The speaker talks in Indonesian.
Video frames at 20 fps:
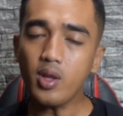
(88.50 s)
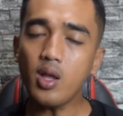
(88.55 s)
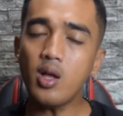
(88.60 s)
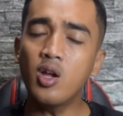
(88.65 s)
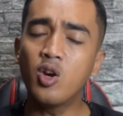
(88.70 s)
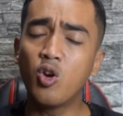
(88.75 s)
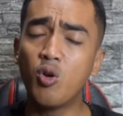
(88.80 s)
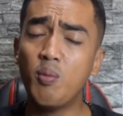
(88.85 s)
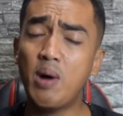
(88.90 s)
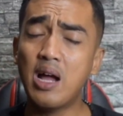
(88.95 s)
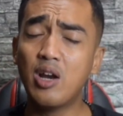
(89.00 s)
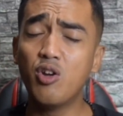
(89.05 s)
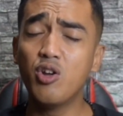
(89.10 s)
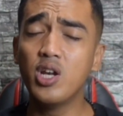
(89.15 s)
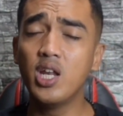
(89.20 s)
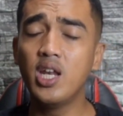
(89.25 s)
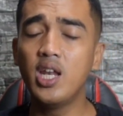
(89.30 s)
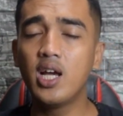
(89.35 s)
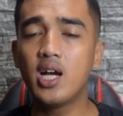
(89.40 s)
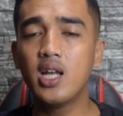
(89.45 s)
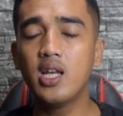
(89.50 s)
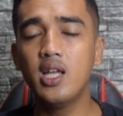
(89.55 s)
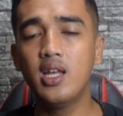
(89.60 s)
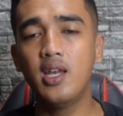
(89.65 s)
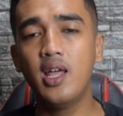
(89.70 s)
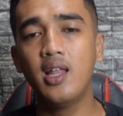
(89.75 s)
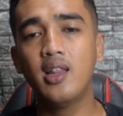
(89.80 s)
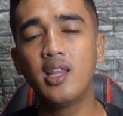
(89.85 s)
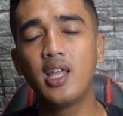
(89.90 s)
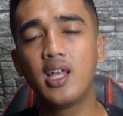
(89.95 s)
Ramadan ini kan
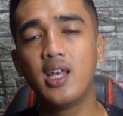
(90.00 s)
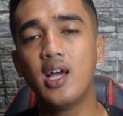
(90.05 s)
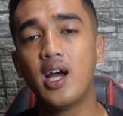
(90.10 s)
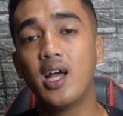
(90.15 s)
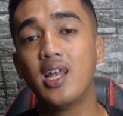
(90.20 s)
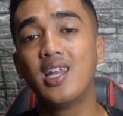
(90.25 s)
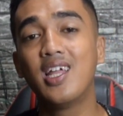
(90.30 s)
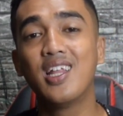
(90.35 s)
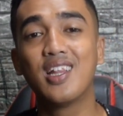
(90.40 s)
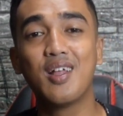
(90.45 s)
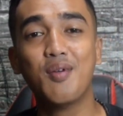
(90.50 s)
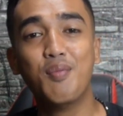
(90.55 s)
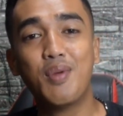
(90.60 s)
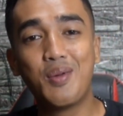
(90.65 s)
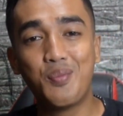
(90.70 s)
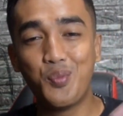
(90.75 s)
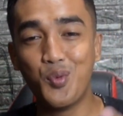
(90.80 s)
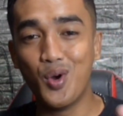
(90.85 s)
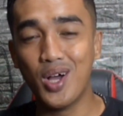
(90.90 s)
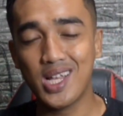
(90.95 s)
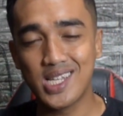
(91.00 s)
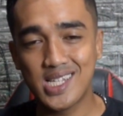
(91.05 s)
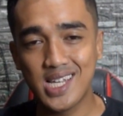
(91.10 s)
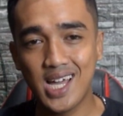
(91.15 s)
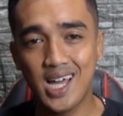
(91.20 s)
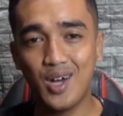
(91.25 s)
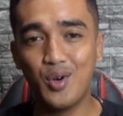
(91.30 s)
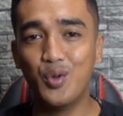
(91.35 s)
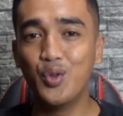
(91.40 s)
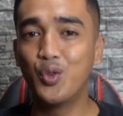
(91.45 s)
identik dengan kita
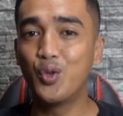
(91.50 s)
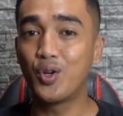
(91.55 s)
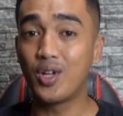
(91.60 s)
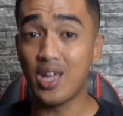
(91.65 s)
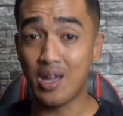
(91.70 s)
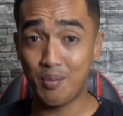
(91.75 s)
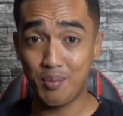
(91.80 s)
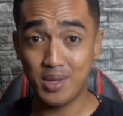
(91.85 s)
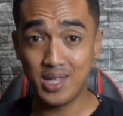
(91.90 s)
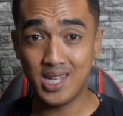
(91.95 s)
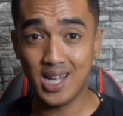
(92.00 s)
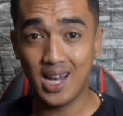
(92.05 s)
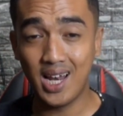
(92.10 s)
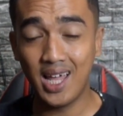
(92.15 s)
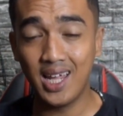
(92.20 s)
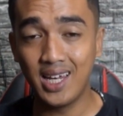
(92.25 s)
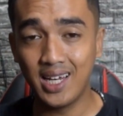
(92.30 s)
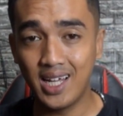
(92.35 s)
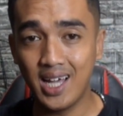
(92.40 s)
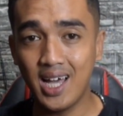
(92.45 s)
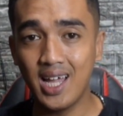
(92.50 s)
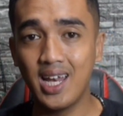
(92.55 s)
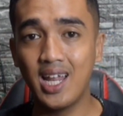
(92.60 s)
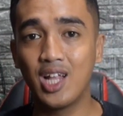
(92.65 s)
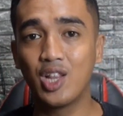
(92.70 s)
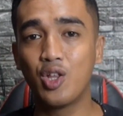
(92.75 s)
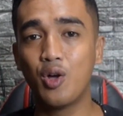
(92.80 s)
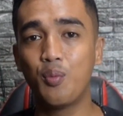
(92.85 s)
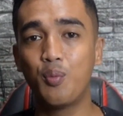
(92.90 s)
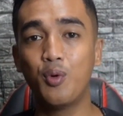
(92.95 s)
berpuasa untuk yang menjalankan
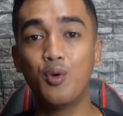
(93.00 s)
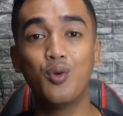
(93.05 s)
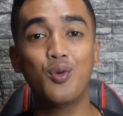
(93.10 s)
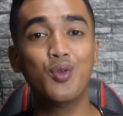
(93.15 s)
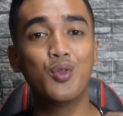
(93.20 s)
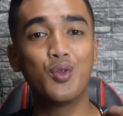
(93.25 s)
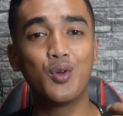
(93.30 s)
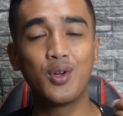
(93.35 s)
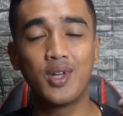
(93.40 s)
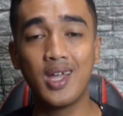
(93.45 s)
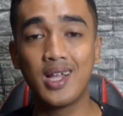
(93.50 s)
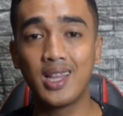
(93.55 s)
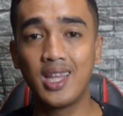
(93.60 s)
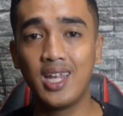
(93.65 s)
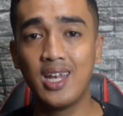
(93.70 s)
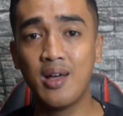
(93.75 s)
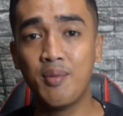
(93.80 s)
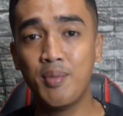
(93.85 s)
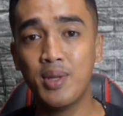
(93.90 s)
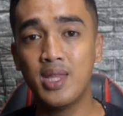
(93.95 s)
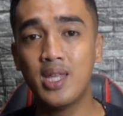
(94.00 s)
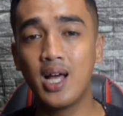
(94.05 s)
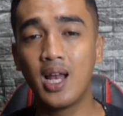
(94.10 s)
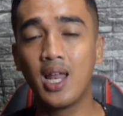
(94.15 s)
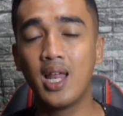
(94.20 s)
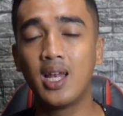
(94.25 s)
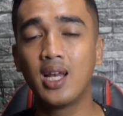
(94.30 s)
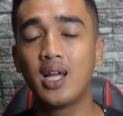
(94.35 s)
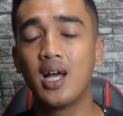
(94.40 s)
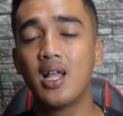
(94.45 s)
ataupun untuk yang tidak
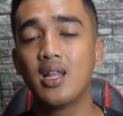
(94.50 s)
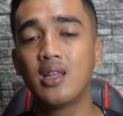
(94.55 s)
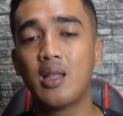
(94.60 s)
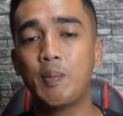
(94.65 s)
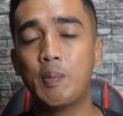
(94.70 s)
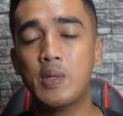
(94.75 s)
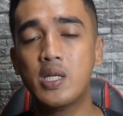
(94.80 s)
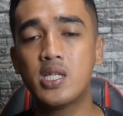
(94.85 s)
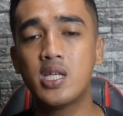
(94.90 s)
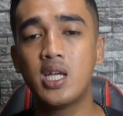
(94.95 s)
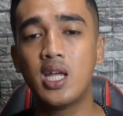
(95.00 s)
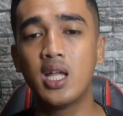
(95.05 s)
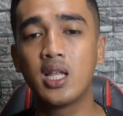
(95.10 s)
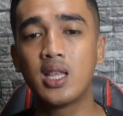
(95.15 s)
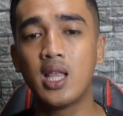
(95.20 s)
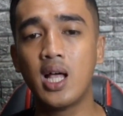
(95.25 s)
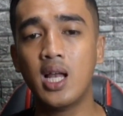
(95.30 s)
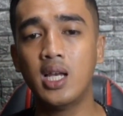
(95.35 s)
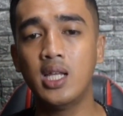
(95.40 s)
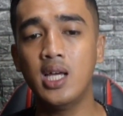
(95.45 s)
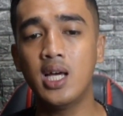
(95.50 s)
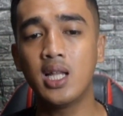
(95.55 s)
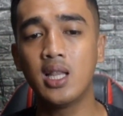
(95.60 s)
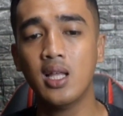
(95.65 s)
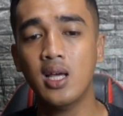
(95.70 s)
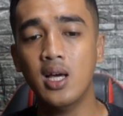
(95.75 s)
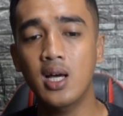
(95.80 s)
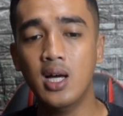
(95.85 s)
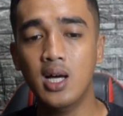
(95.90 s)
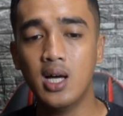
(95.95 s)
menjalankan. Tapi sih kita lihat
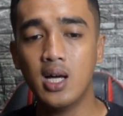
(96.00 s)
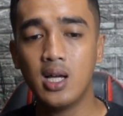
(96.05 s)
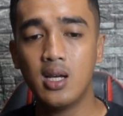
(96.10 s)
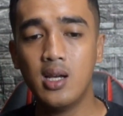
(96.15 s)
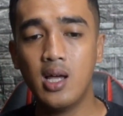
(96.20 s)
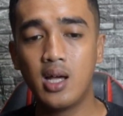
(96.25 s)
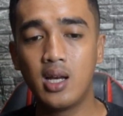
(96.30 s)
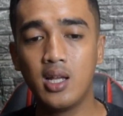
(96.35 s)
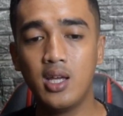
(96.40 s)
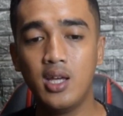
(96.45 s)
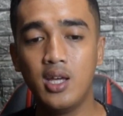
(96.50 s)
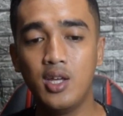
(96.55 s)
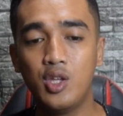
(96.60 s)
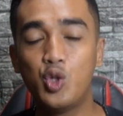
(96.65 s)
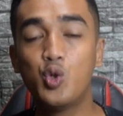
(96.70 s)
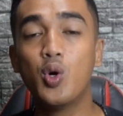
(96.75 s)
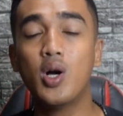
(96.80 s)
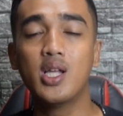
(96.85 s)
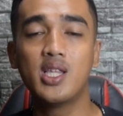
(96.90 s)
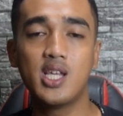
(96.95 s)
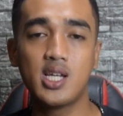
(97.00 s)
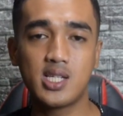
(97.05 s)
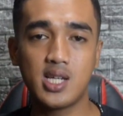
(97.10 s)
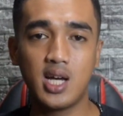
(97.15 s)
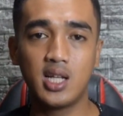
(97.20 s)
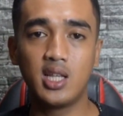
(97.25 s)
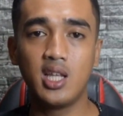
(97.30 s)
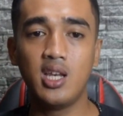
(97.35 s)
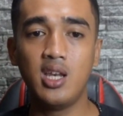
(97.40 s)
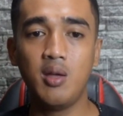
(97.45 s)
dari cuaca
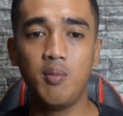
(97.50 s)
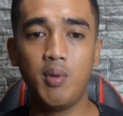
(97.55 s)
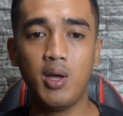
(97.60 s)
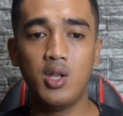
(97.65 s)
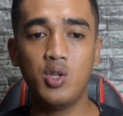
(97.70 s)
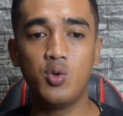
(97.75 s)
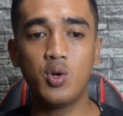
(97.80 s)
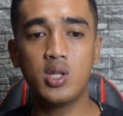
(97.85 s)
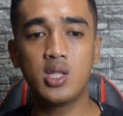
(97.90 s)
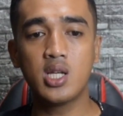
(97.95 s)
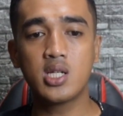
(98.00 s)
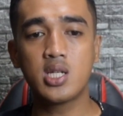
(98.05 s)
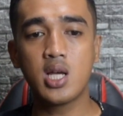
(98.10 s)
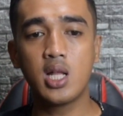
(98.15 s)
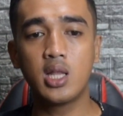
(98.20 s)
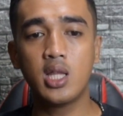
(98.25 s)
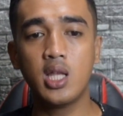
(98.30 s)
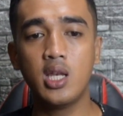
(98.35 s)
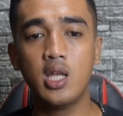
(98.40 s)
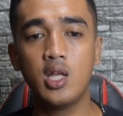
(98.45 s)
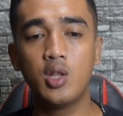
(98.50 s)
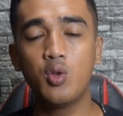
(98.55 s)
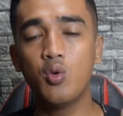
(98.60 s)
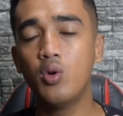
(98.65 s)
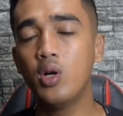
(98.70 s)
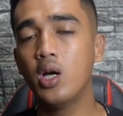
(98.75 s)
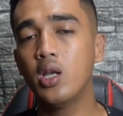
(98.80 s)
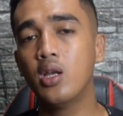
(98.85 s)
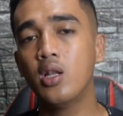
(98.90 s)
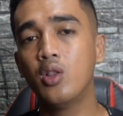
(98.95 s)
saat ini men cuaca saat ini itu
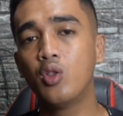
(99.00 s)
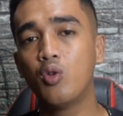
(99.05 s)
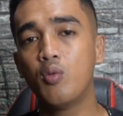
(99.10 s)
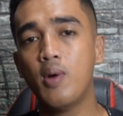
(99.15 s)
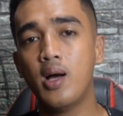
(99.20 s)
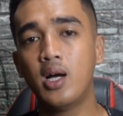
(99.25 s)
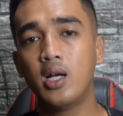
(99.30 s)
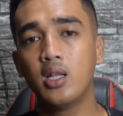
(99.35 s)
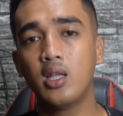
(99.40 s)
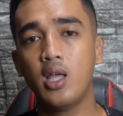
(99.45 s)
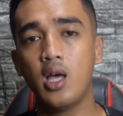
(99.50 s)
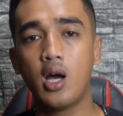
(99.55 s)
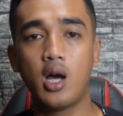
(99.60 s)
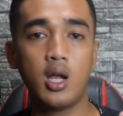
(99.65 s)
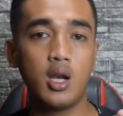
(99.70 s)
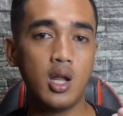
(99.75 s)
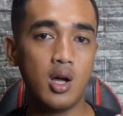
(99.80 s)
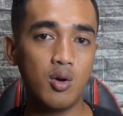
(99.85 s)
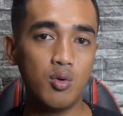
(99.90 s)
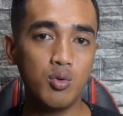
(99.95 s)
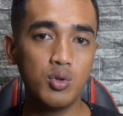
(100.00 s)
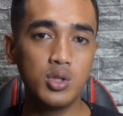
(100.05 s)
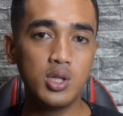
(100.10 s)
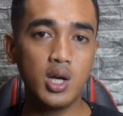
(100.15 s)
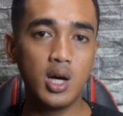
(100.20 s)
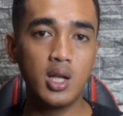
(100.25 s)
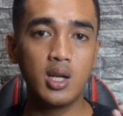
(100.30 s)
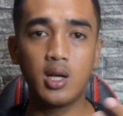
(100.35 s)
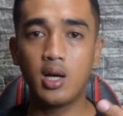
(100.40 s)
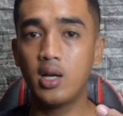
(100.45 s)
nggak nentu banget ya kadang
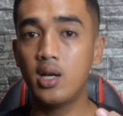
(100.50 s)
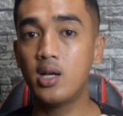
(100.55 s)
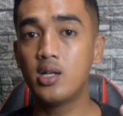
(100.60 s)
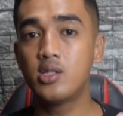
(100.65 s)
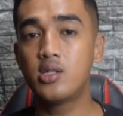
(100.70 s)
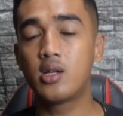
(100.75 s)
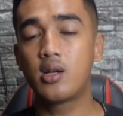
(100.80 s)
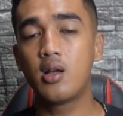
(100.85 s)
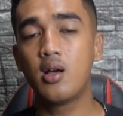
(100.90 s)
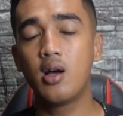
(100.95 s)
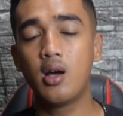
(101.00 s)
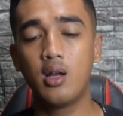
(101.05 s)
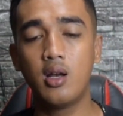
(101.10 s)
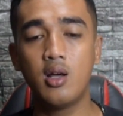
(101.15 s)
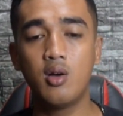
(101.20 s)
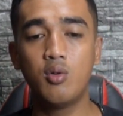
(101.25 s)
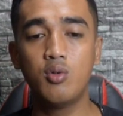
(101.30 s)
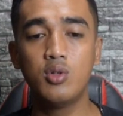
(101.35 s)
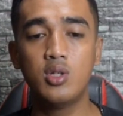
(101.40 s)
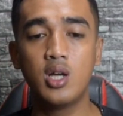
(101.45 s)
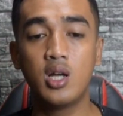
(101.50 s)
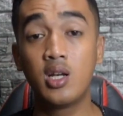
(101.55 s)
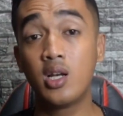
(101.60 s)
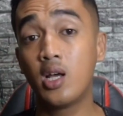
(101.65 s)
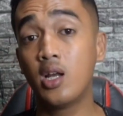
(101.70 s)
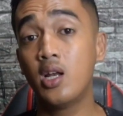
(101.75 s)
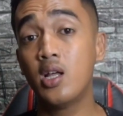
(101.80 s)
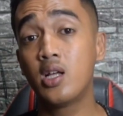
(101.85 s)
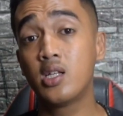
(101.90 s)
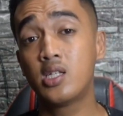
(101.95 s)
hujan kadang cerah kadang hujan
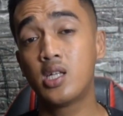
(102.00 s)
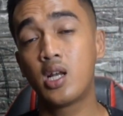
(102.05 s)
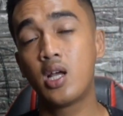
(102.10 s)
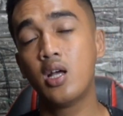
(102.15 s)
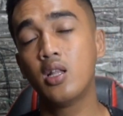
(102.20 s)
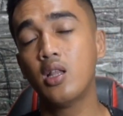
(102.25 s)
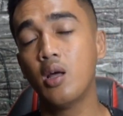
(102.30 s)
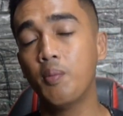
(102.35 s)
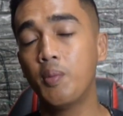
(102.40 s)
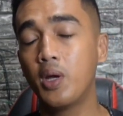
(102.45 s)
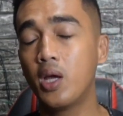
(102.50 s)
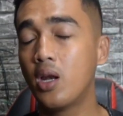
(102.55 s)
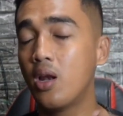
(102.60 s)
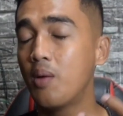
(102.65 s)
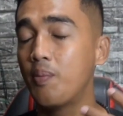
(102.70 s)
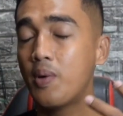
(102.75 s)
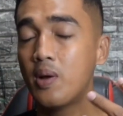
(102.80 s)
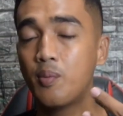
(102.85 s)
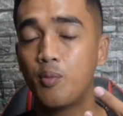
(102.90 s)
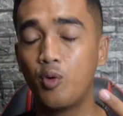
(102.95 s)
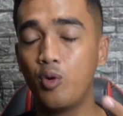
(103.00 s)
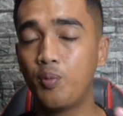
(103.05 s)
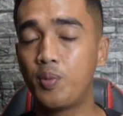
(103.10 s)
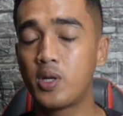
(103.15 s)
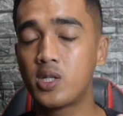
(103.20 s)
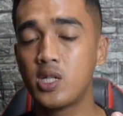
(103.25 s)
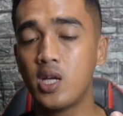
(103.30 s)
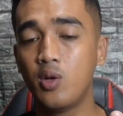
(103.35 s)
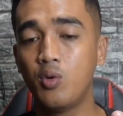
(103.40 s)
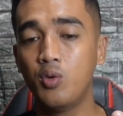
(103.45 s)
kadang cerah tapi kan 80%
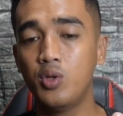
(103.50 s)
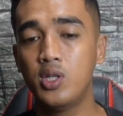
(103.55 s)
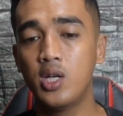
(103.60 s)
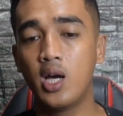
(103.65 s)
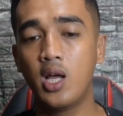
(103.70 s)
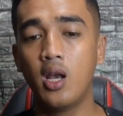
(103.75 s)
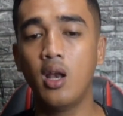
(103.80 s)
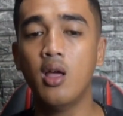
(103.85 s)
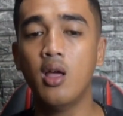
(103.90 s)
hujan